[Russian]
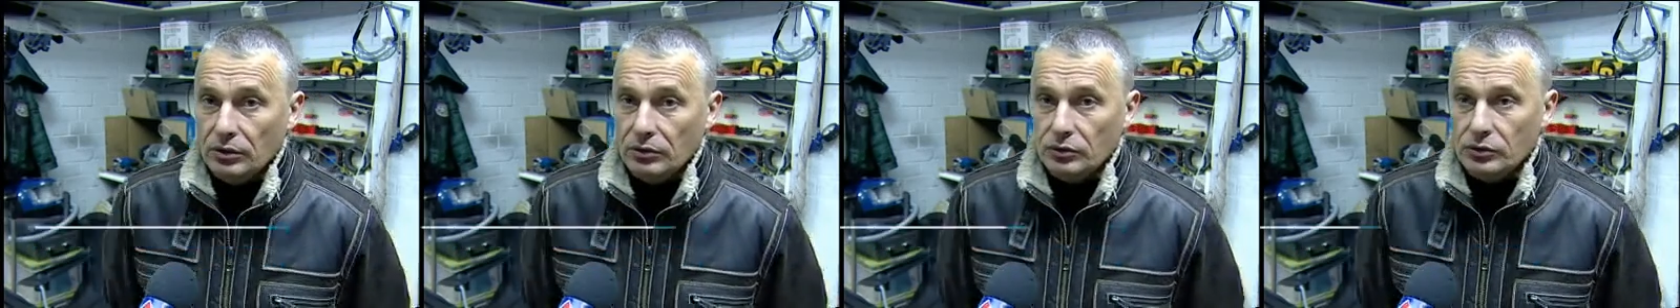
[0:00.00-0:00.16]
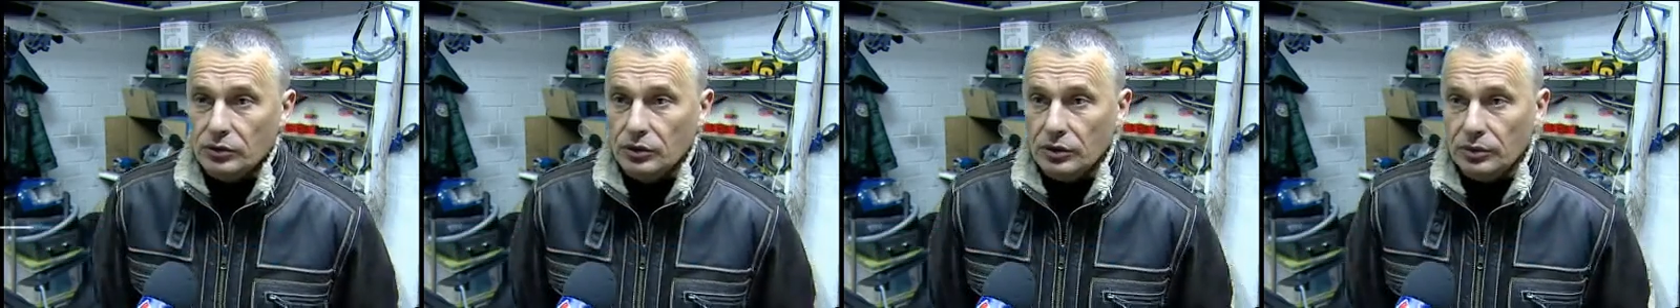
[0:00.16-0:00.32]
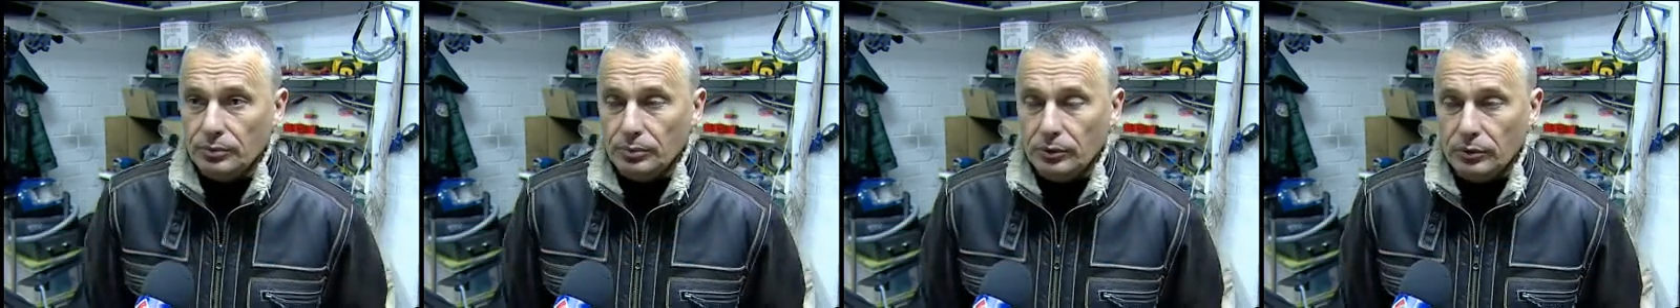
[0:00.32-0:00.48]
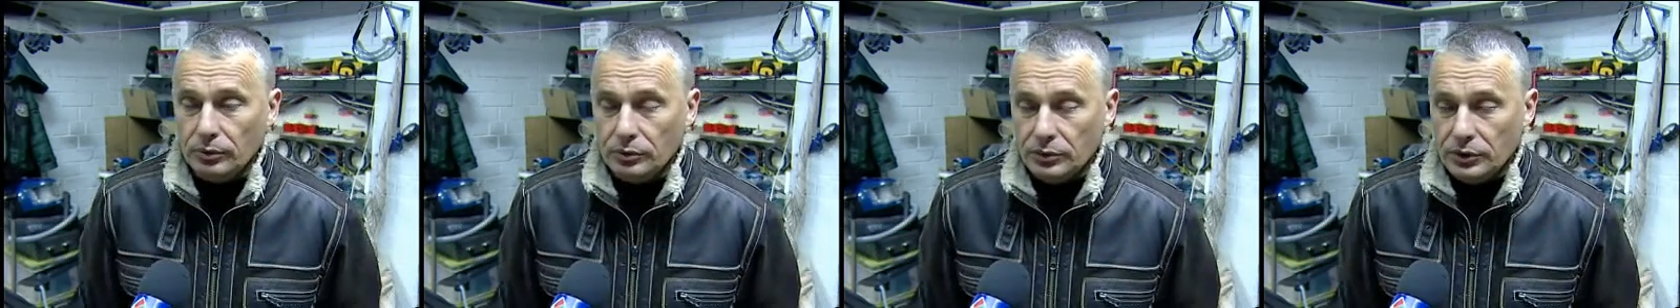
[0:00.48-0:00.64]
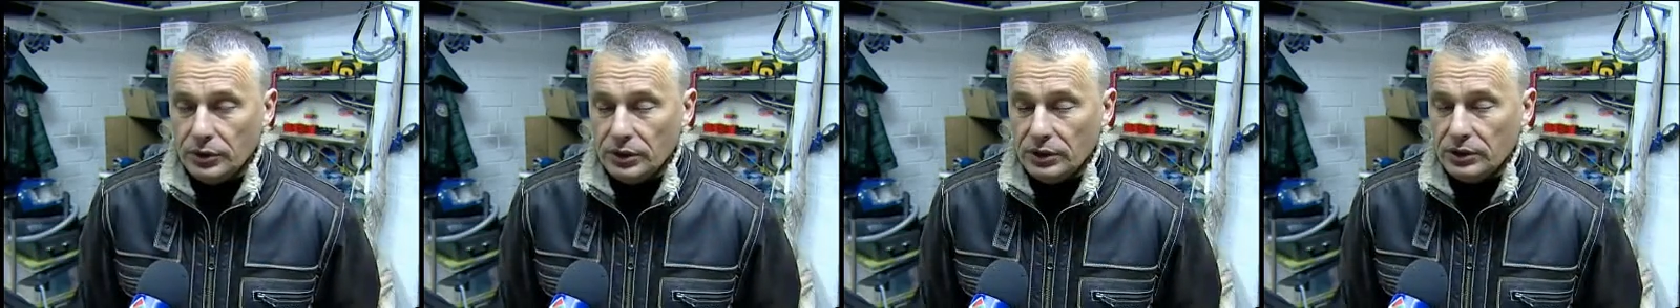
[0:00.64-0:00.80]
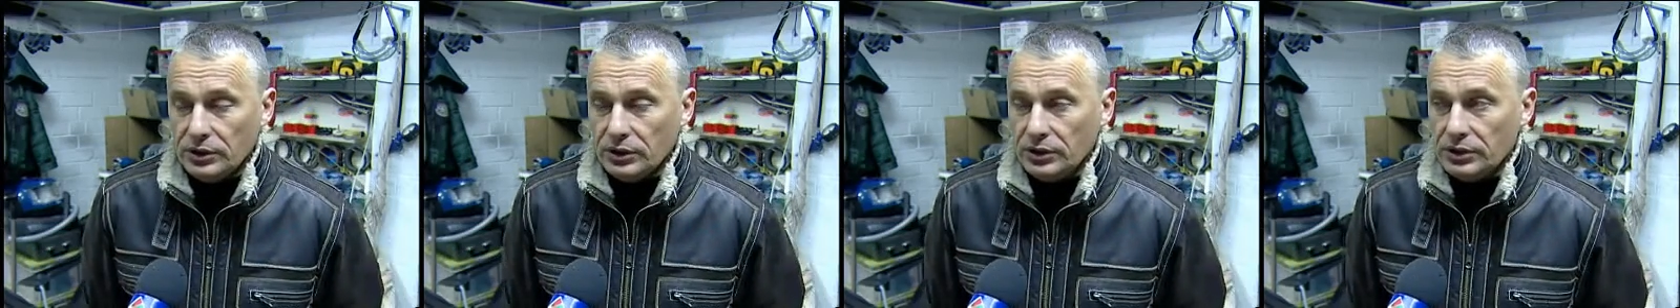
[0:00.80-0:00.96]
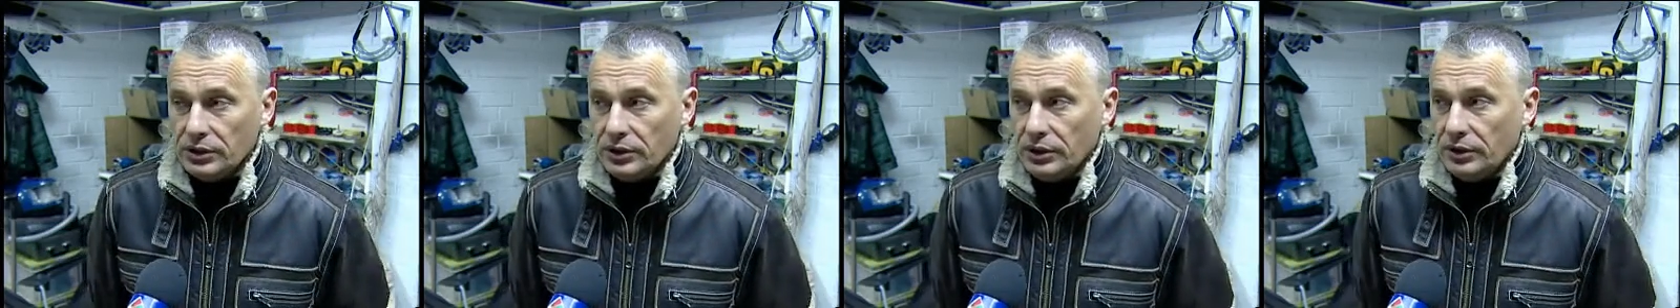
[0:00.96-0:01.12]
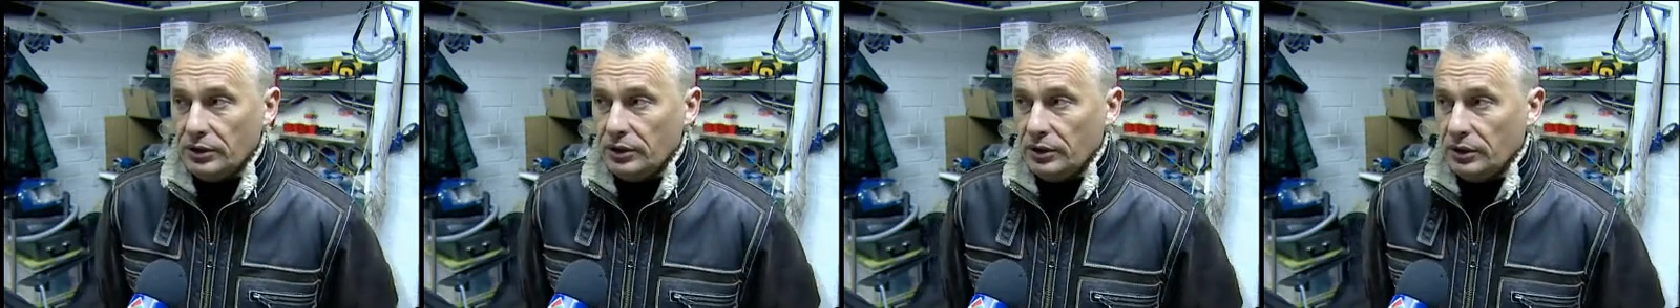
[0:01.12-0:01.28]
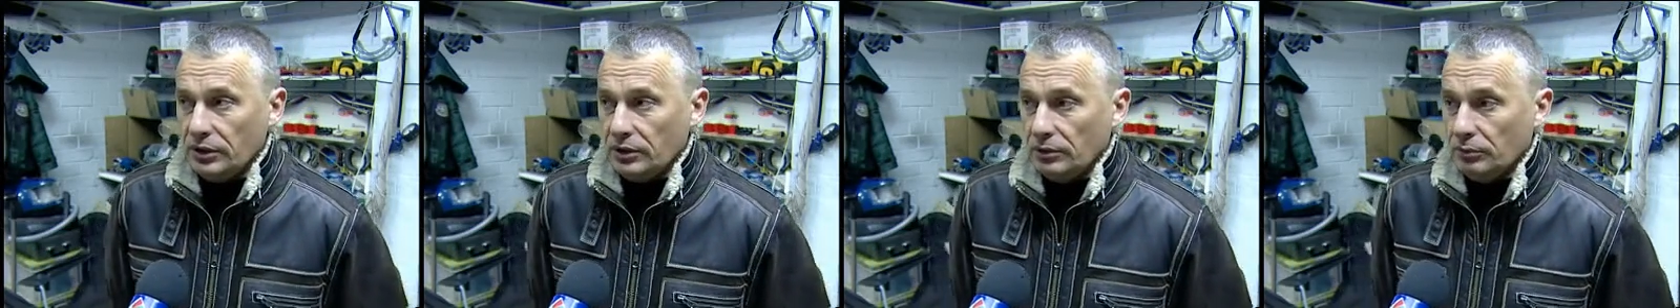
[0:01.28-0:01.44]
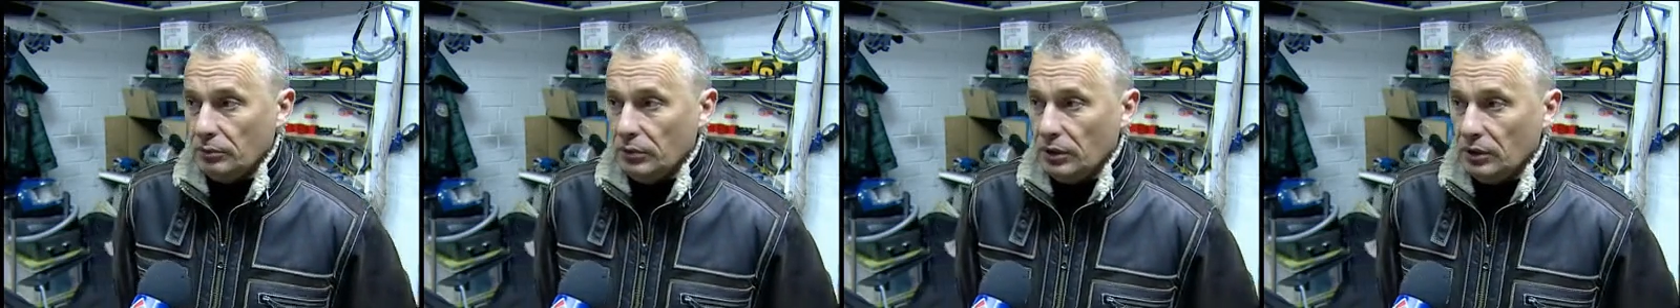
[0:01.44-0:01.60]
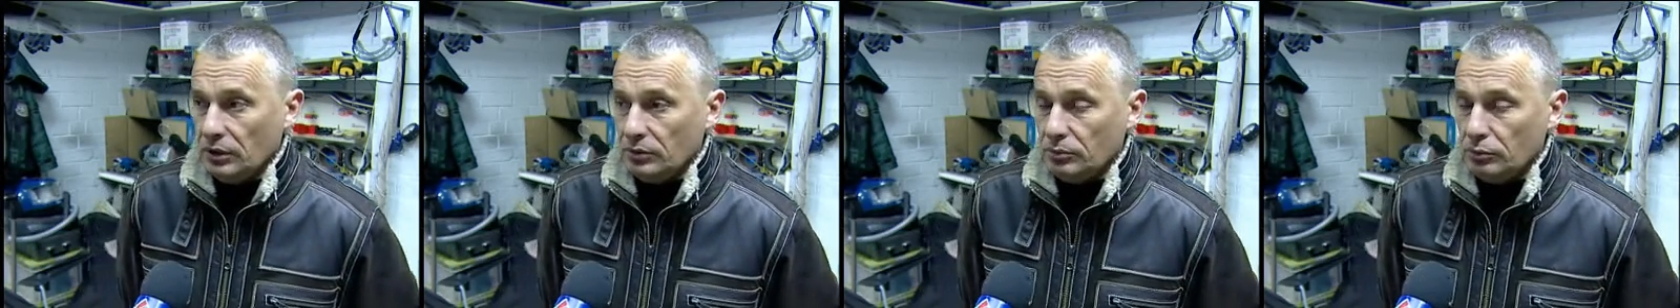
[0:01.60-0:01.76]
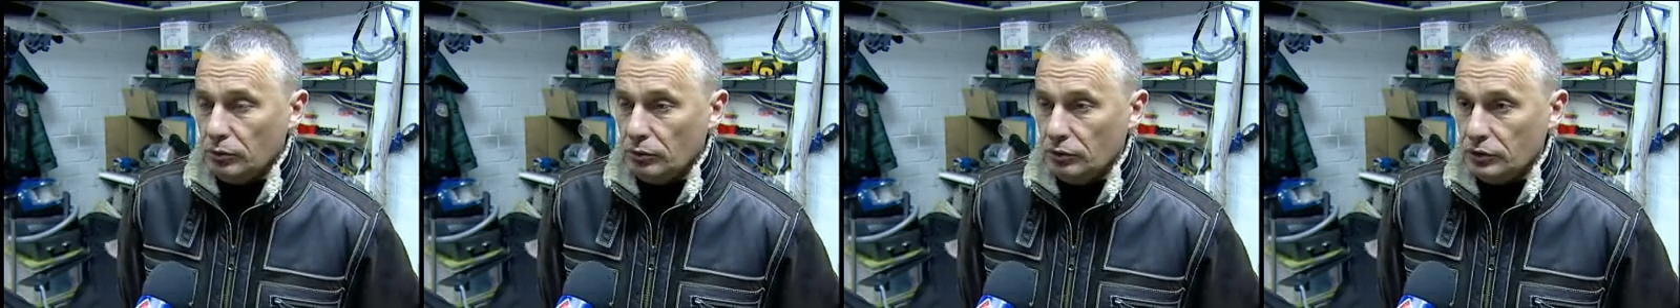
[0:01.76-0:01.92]
Уже получается средний
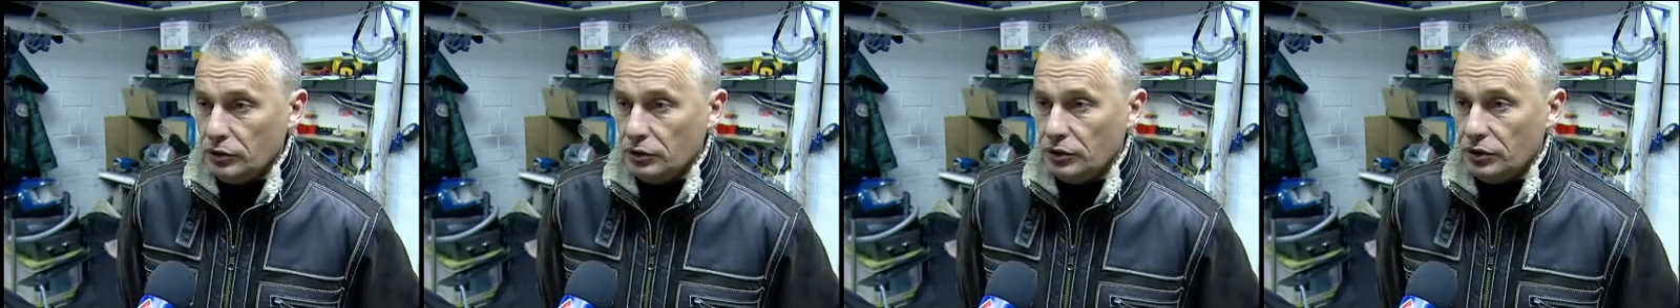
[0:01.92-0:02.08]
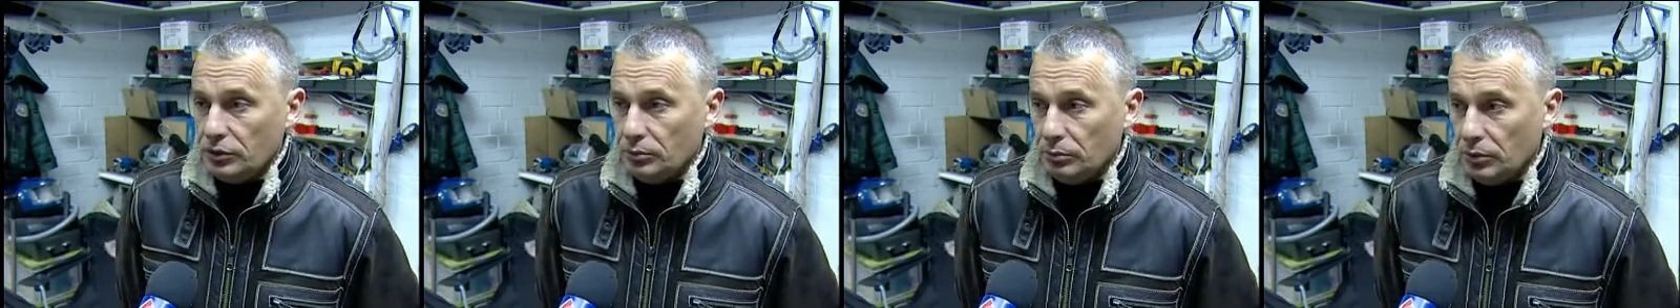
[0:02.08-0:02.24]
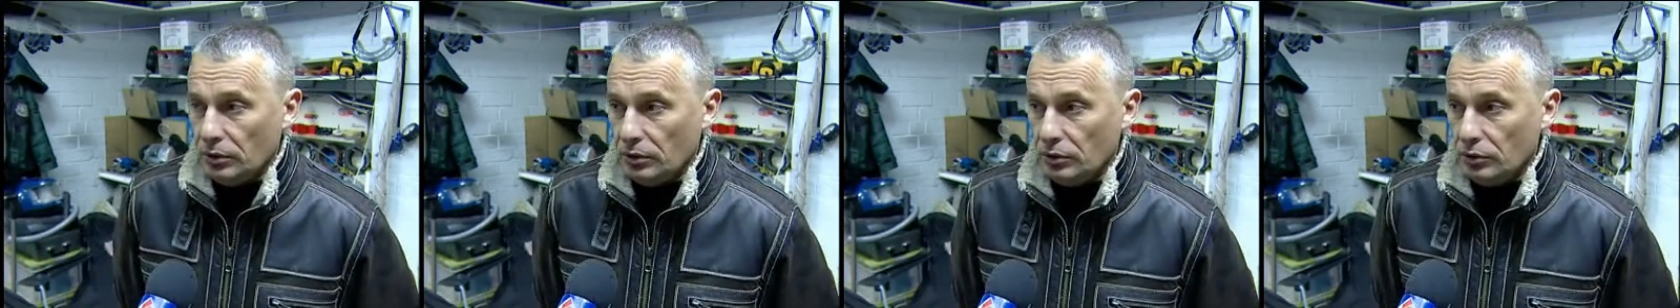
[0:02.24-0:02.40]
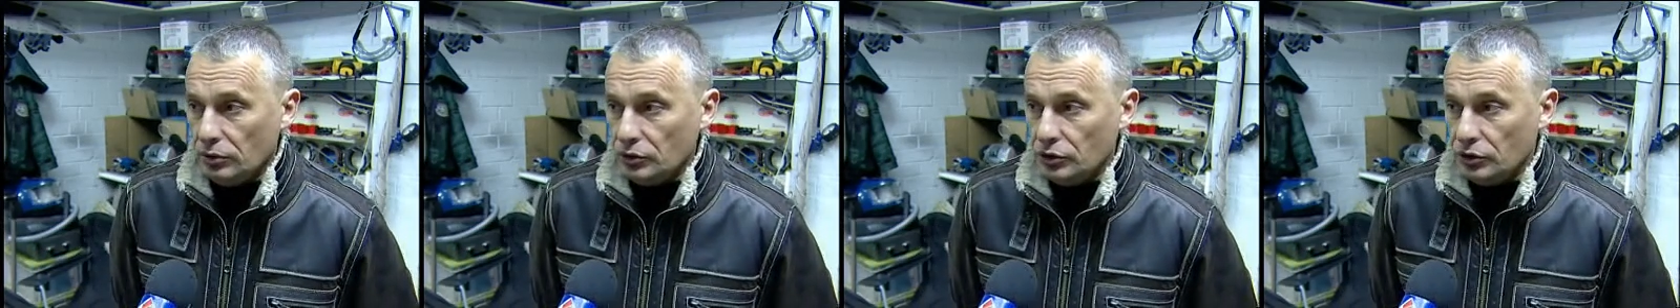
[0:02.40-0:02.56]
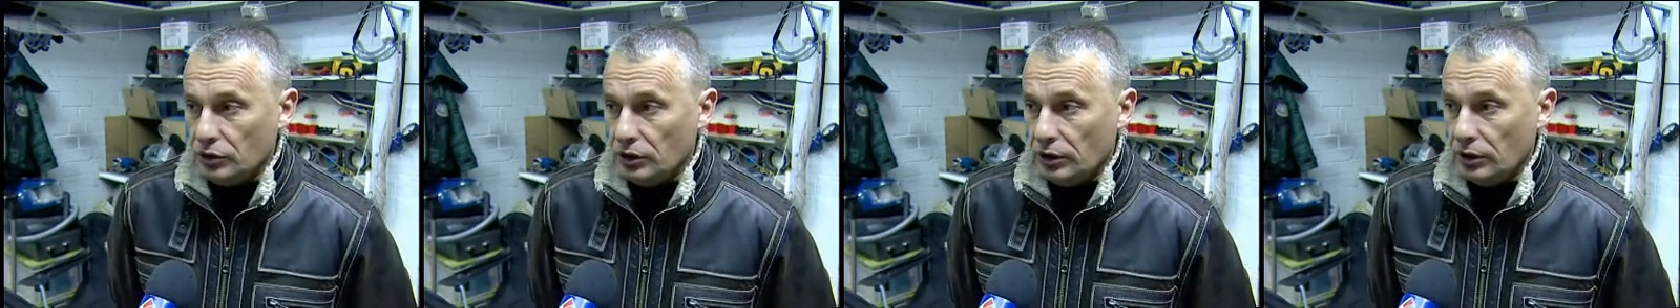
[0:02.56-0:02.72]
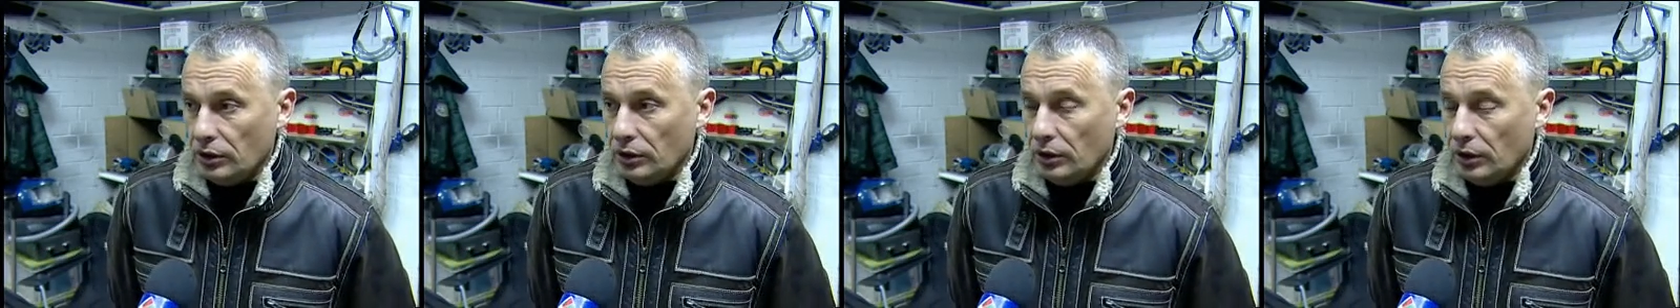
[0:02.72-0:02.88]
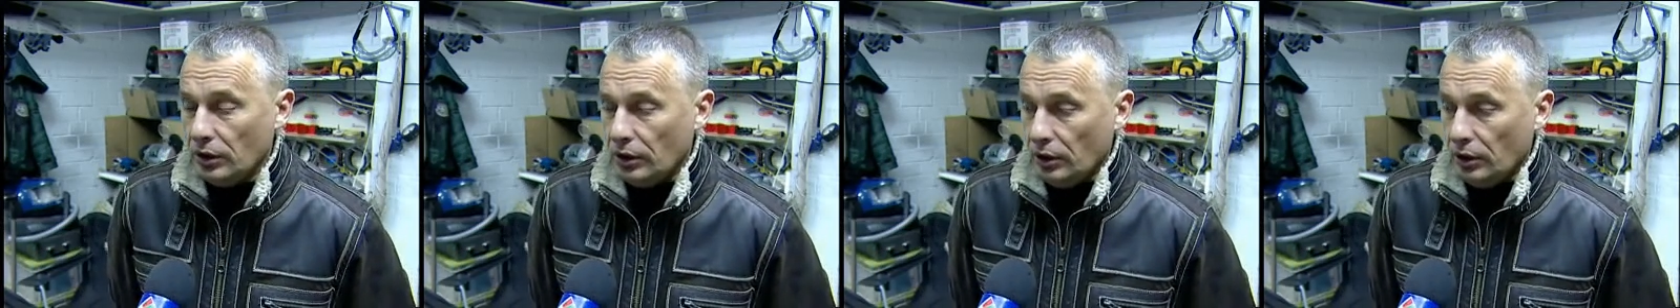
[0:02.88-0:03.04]
балл больше, чем положено.